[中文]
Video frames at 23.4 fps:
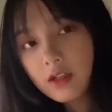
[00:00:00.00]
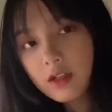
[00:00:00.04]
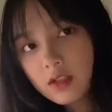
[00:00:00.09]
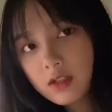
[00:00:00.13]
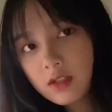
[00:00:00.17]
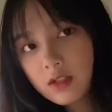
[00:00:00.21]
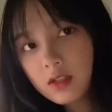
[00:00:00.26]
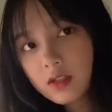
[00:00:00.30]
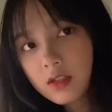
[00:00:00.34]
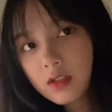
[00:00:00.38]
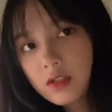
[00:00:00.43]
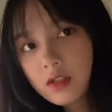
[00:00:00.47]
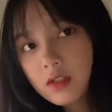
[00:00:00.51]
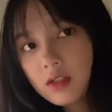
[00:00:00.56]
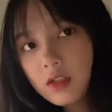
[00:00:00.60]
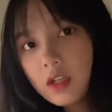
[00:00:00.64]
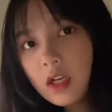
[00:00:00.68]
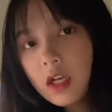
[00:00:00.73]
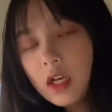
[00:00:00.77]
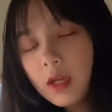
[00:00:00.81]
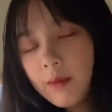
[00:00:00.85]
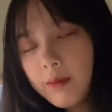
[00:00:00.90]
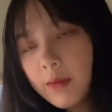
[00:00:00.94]
试的是
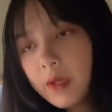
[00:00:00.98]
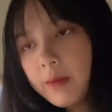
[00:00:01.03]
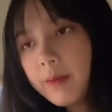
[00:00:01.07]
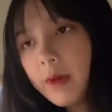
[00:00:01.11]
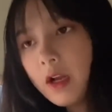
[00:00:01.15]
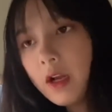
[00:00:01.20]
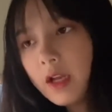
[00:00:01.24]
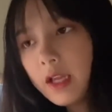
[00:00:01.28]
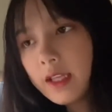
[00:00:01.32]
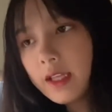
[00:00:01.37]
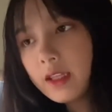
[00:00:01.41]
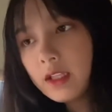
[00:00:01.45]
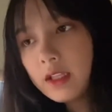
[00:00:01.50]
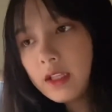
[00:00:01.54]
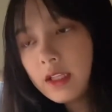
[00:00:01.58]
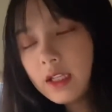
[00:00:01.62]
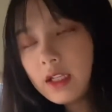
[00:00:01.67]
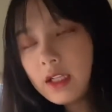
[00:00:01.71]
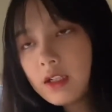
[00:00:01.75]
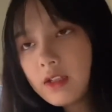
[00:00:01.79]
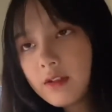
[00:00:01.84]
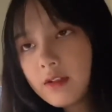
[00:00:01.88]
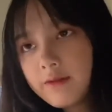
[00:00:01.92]
美宝莲的那
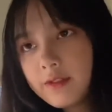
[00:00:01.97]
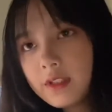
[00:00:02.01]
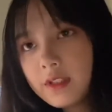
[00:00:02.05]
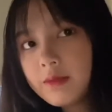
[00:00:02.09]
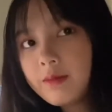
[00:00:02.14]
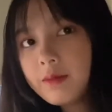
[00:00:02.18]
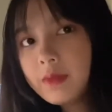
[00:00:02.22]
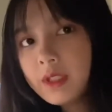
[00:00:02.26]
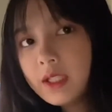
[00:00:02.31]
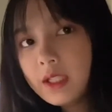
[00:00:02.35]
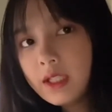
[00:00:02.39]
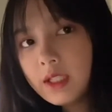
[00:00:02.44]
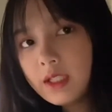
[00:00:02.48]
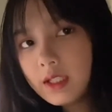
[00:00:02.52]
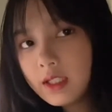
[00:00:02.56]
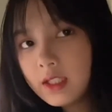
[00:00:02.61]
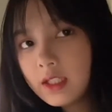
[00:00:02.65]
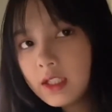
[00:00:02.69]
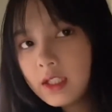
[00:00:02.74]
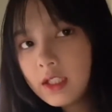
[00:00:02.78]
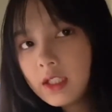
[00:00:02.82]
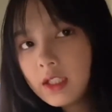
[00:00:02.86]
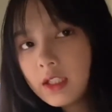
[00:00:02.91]
个 Fit Me，
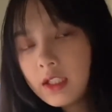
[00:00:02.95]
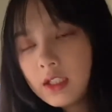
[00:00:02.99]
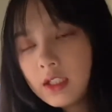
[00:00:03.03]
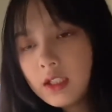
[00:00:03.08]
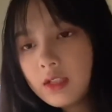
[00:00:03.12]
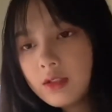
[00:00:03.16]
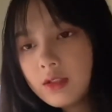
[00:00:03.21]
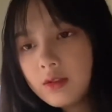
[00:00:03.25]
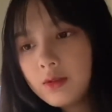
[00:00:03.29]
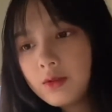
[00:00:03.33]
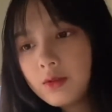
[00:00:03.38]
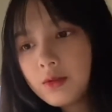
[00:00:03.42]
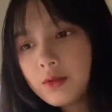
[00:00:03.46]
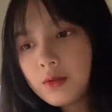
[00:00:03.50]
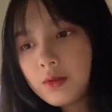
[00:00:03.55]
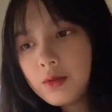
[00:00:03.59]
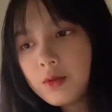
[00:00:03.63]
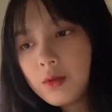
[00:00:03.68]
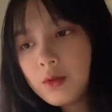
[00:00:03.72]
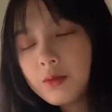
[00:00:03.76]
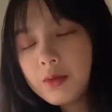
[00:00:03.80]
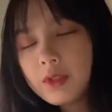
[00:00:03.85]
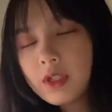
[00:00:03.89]
就
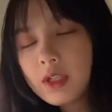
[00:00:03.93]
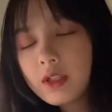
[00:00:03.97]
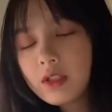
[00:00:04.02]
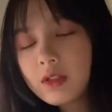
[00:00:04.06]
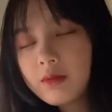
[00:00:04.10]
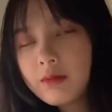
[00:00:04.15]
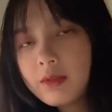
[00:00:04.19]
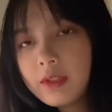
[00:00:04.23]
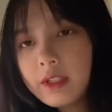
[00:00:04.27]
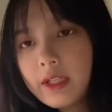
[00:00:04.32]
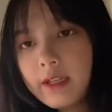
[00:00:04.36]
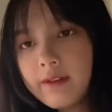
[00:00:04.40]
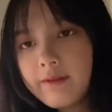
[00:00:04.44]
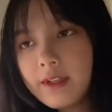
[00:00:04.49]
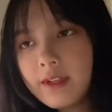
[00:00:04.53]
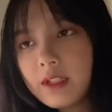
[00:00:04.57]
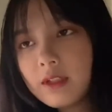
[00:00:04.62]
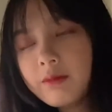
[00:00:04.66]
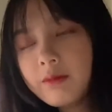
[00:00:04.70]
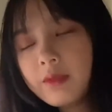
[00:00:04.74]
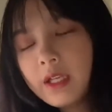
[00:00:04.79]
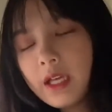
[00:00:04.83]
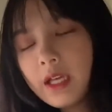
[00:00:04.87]
我不知道是不是念 Fit
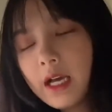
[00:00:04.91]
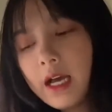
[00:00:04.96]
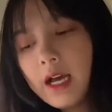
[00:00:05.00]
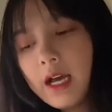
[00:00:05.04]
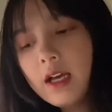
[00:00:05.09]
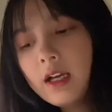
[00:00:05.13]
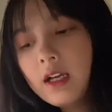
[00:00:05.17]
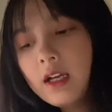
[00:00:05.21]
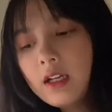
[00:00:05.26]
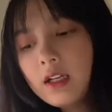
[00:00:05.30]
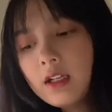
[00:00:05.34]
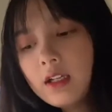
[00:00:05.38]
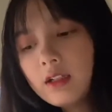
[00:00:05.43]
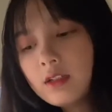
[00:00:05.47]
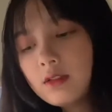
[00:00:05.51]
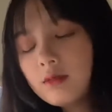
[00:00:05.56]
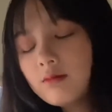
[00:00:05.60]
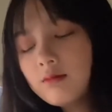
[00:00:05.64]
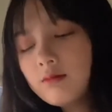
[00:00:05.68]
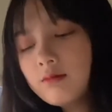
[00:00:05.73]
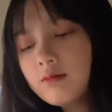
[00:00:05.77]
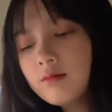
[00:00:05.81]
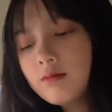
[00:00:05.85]
Me 哈，
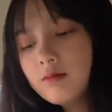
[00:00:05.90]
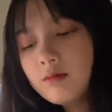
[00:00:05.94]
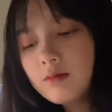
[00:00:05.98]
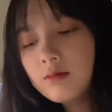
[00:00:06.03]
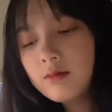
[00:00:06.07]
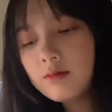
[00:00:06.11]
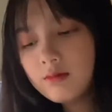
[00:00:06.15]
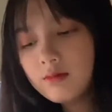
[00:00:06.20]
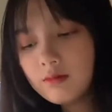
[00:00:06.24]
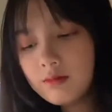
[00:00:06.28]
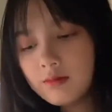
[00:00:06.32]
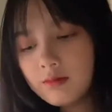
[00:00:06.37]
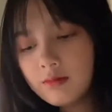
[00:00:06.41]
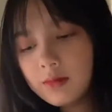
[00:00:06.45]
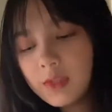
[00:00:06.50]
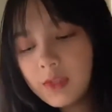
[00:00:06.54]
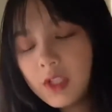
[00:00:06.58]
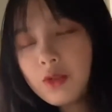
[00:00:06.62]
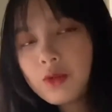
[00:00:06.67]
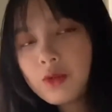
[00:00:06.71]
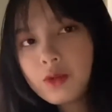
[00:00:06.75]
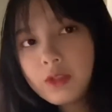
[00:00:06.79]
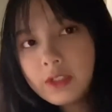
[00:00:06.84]
嗯，
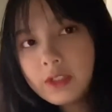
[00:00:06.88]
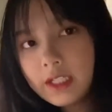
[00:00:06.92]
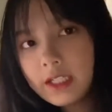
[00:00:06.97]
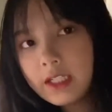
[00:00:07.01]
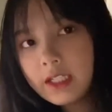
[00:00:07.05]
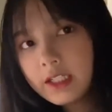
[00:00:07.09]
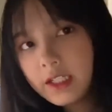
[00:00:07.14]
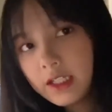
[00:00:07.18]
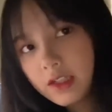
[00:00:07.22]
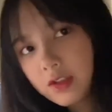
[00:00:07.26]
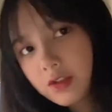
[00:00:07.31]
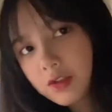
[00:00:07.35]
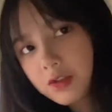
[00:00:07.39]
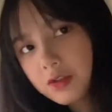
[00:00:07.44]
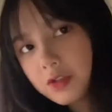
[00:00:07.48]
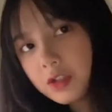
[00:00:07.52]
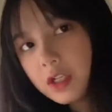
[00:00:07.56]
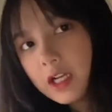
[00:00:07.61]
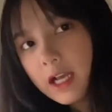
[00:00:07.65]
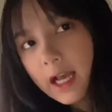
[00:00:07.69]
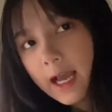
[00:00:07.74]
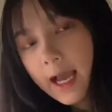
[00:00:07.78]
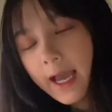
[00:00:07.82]
听说那个也是
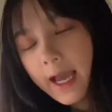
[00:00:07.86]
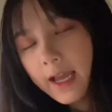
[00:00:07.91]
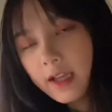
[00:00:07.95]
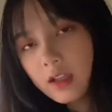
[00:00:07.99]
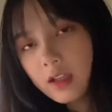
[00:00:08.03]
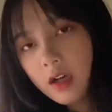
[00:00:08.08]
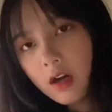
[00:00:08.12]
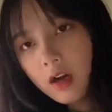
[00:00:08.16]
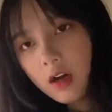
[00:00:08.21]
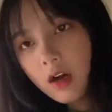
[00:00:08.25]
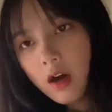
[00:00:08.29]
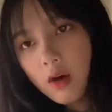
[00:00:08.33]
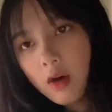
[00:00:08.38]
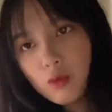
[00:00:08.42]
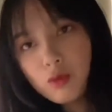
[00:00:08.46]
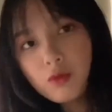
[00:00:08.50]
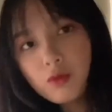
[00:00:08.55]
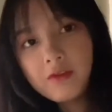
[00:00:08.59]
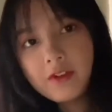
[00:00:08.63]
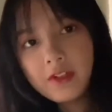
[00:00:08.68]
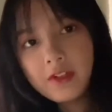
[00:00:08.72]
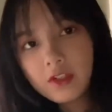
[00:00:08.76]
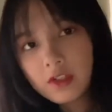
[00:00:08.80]
海淘好物，
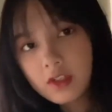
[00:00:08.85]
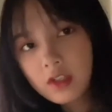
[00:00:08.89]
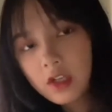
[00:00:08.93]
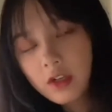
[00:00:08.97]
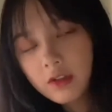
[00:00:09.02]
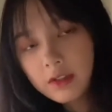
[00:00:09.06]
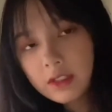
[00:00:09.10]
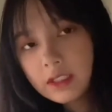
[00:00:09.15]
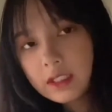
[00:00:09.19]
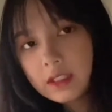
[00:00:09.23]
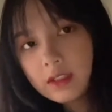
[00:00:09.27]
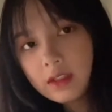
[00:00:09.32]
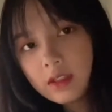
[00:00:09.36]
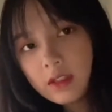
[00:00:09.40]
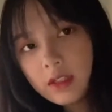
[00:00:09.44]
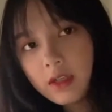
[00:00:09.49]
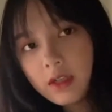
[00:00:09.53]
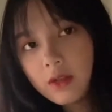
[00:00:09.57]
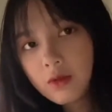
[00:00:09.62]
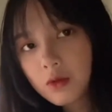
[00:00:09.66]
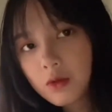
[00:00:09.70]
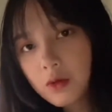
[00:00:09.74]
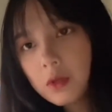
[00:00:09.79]
粉质超细的那一
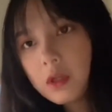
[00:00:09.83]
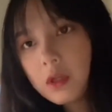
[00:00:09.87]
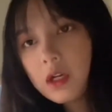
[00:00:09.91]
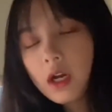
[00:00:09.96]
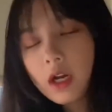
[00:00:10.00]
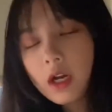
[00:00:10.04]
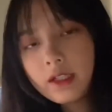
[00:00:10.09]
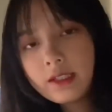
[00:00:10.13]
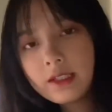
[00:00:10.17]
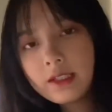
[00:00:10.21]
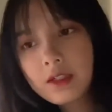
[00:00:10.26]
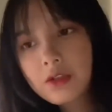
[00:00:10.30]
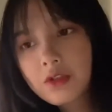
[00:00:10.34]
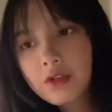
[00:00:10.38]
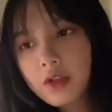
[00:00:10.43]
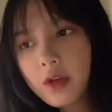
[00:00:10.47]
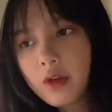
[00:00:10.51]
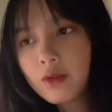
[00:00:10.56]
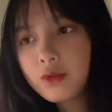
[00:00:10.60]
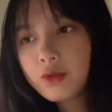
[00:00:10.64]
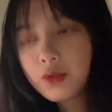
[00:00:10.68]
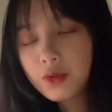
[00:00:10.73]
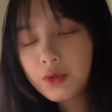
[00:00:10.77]
种，而且只
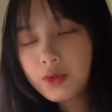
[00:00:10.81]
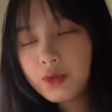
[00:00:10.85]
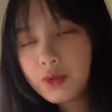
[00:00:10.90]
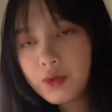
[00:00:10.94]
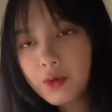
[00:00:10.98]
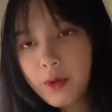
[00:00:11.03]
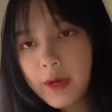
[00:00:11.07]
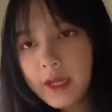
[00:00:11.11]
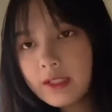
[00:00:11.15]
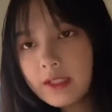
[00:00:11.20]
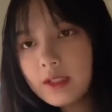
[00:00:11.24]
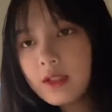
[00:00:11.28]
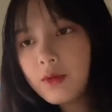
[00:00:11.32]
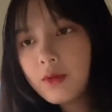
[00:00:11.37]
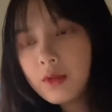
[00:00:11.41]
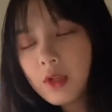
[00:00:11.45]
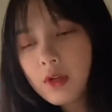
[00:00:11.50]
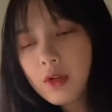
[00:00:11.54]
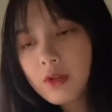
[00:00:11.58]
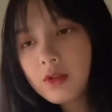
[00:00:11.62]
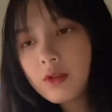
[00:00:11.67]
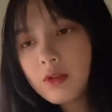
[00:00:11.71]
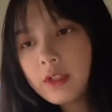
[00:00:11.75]
要九十九块钱，我
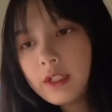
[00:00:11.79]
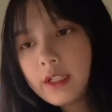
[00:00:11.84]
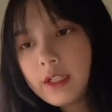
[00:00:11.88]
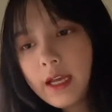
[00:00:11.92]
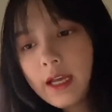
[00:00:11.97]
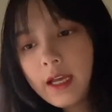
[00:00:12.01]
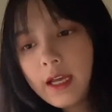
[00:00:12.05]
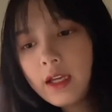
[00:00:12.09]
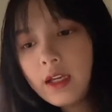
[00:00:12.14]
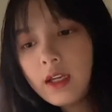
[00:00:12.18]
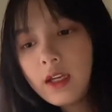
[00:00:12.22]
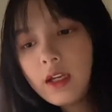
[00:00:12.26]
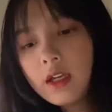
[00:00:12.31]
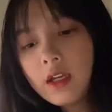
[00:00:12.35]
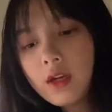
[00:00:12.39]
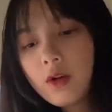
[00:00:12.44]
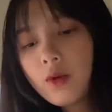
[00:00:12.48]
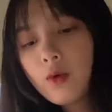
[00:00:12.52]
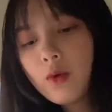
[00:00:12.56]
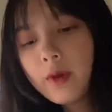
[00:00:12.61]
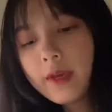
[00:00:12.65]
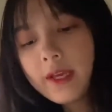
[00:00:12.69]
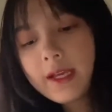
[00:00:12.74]
到时候应该
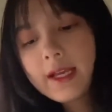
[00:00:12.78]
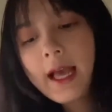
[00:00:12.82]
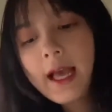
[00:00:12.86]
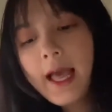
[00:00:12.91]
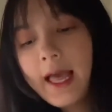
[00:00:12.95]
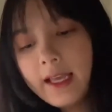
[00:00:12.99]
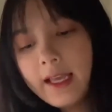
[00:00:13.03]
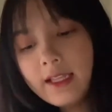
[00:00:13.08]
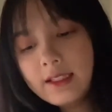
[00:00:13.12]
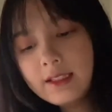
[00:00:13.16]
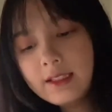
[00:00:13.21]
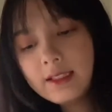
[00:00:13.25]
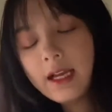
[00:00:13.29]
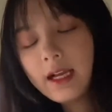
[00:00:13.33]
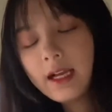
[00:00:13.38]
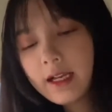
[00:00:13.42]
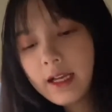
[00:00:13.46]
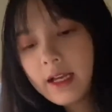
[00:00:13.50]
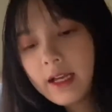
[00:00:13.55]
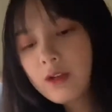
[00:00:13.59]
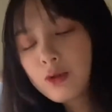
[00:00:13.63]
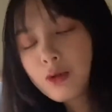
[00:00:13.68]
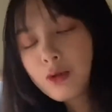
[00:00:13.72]
会看一下，
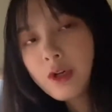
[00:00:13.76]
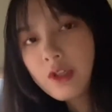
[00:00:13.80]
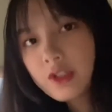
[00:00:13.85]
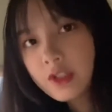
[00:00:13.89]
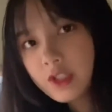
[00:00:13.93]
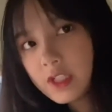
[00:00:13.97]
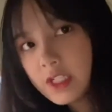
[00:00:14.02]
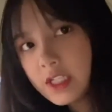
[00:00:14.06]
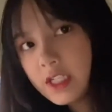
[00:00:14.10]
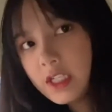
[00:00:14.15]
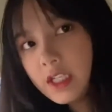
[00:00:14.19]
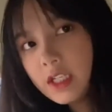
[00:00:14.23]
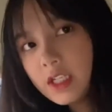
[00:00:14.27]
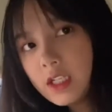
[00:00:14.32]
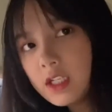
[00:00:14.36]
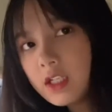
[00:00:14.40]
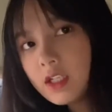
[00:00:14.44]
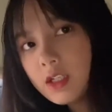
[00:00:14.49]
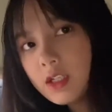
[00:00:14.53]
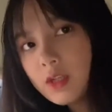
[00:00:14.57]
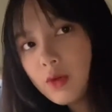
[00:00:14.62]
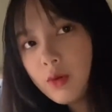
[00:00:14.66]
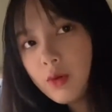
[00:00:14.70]
看双十
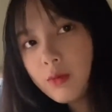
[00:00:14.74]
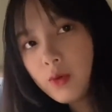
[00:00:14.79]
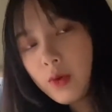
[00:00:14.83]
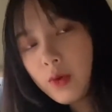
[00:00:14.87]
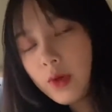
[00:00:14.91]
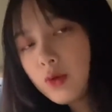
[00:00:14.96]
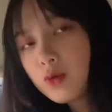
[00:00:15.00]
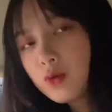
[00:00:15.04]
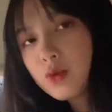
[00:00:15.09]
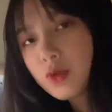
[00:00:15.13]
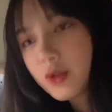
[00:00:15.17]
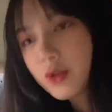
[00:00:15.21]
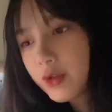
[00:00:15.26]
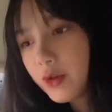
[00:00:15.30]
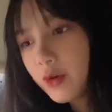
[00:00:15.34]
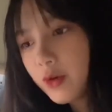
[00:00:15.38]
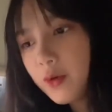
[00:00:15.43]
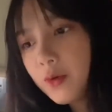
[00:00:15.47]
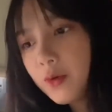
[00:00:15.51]
一会不会入手，